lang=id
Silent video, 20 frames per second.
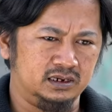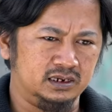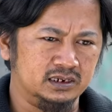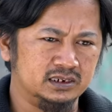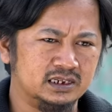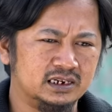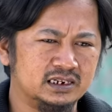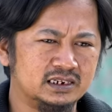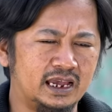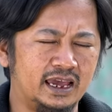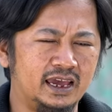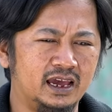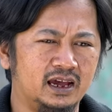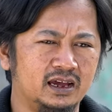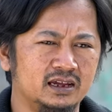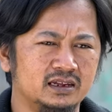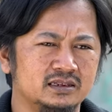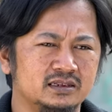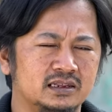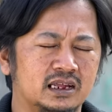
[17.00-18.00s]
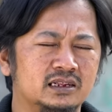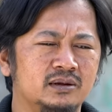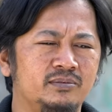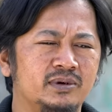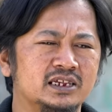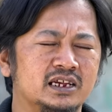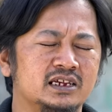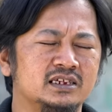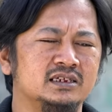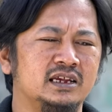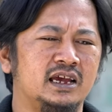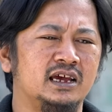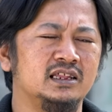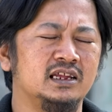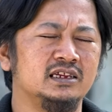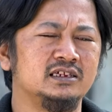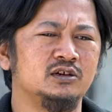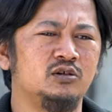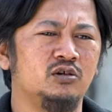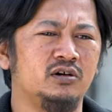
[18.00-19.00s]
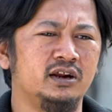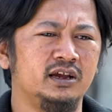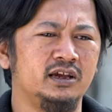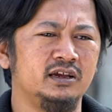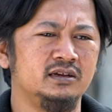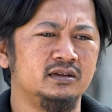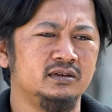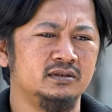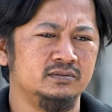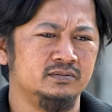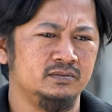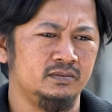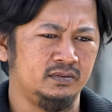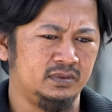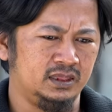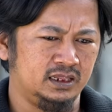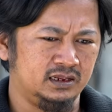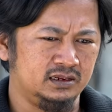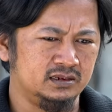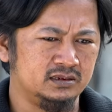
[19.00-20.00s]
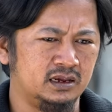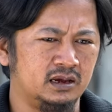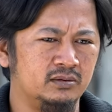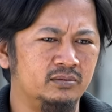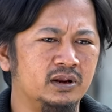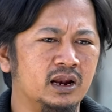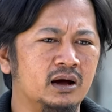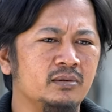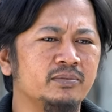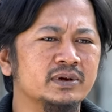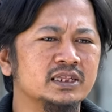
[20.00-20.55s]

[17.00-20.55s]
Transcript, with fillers: Istri saya tadi masakin saya nasi goreng. Saya bilang